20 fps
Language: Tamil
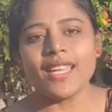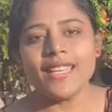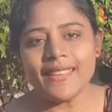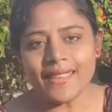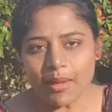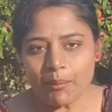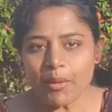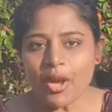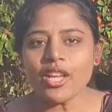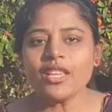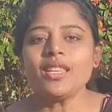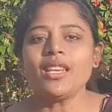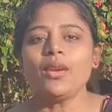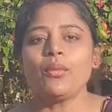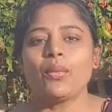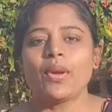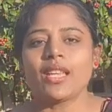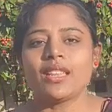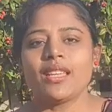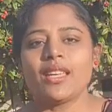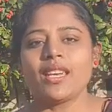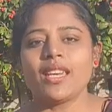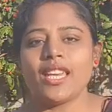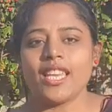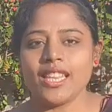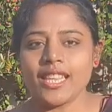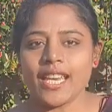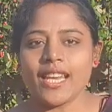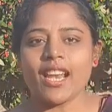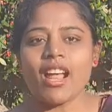இந்த மாதிரி வெதர்
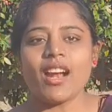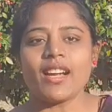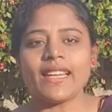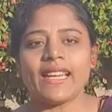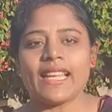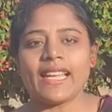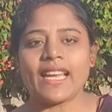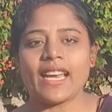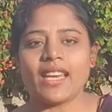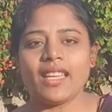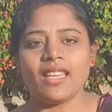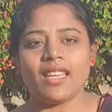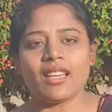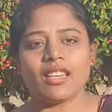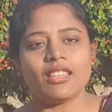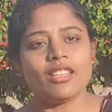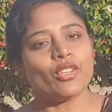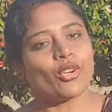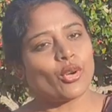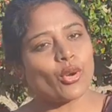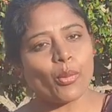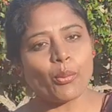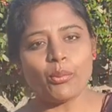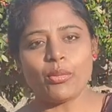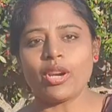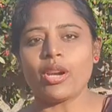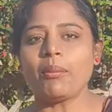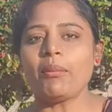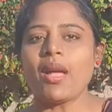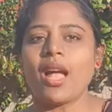இந்த நாட்டில் கிடைக்கிறது
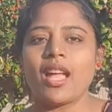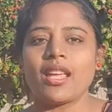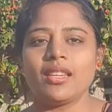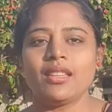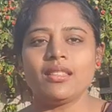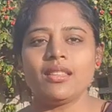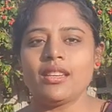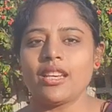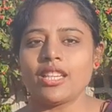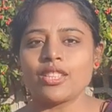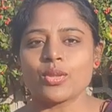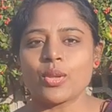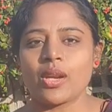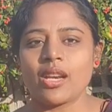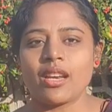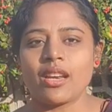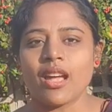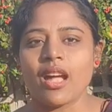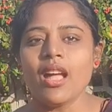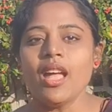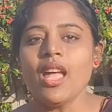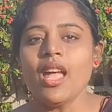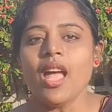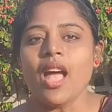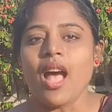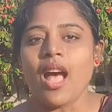ரொம்ப ரொம்ப அரிதுனே சொல்லலாம்